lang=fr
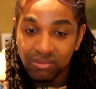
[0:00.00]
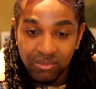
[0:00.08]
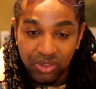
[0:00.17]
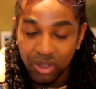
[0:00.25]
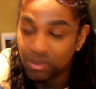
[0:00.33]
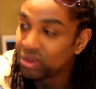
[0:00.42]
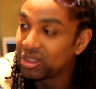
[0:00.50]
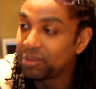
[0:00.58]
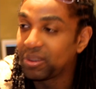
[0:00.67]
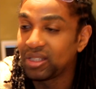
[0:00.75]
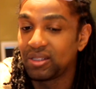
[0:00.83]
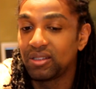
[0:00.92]
comme sur les
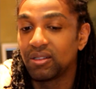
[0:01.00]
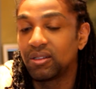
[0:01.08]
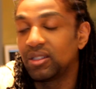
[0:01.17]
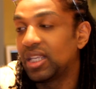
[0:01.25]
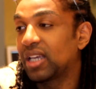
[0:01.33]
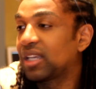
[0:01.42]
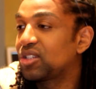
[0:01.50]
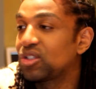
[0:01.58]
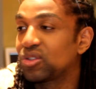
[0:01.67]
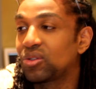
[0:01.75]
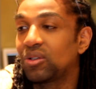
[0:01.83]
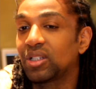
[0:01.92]
précédents, il y a quatre
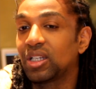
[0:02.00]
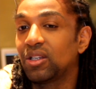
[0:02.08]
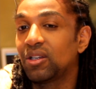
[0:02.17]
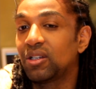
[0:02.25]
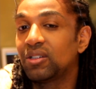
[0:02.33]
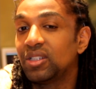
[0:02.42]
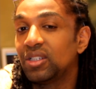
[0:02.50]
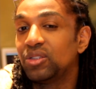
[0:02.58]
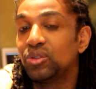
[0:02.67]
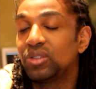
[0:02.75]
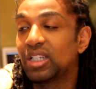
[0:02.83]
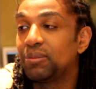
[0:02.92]
chansons en créole,
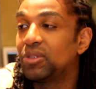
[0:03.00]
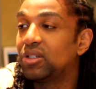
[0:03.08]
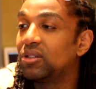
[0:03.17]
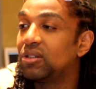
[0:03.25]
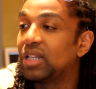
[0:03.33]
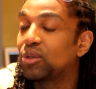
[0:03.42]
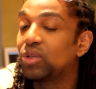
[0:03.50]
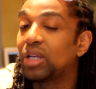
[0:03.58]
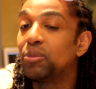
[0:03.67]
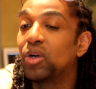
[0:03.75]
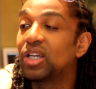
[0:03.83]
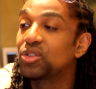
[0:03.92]
notamment euh, la
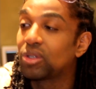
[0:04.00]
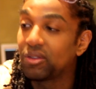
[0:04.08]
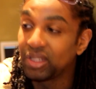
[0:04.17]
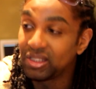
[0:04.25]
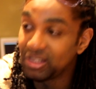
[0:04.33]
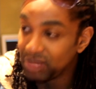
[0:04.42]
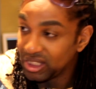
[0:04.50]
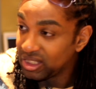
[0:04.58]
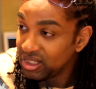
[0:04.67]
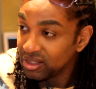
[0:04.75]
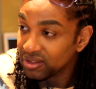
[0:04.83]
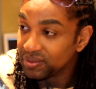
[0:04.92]
collaboration avec
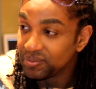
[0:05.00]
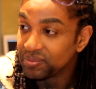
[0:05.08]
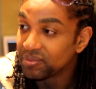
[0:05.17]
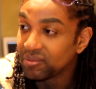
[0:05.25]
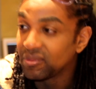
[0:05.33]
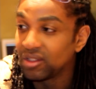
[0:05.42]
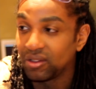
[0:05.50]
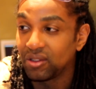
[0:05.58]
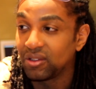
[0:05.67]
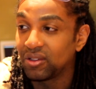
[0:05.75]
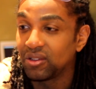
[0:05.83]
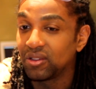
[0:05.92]
Timiki,
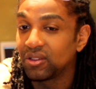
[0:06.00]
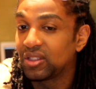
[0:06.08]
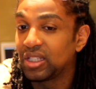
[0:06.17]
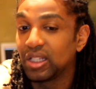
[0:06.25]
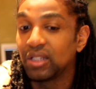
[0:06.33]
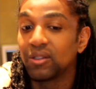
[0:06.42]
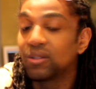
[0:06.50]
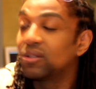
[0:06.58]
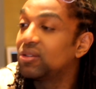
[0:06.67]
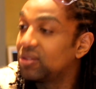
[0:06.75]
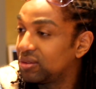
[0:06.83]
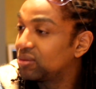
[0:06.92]
euh, qui
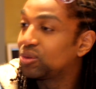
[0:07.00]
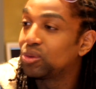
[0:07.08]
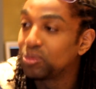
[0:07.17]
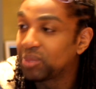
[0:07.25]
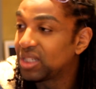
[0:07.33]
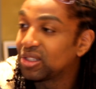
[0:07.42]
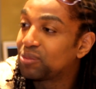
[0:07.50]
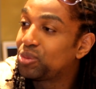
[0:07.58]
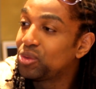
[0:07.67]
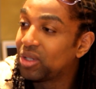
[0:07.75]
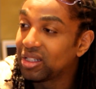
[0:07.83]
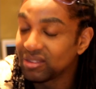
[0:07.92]
qu'on ne présente
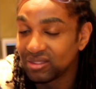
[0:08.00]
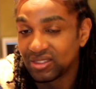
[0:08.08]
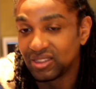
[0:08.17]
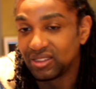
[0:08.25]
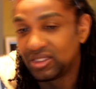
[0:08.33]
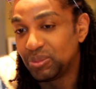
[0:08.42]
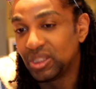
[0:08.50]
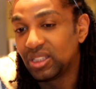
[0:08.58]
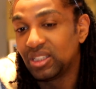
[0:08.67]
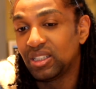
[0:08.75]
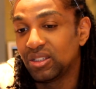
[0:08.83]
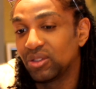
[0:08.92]
plus. Hein, mm.
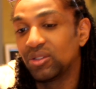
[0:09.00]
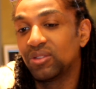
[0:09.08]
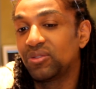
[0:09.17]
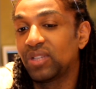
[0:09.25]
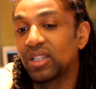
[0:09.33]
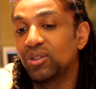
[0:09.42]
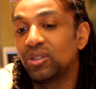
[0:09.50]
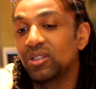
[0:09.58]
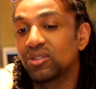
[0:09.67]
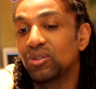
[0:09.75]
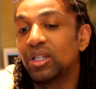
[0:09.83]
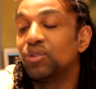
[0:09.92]
Timiki, faire de
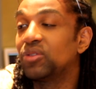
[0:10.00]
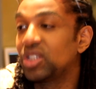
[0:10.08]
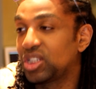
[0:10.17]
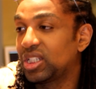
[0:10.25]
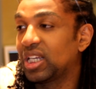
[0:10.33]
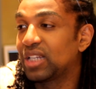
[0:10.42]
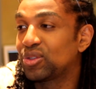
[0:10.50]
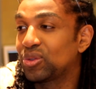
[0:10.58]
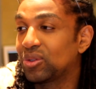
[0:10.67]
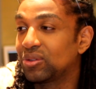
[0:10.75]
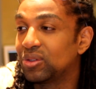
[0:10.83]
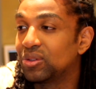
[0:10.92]
lance de la nouvelle
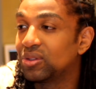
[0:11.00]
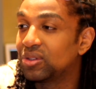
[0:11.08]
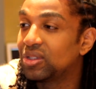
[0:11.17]
génération de,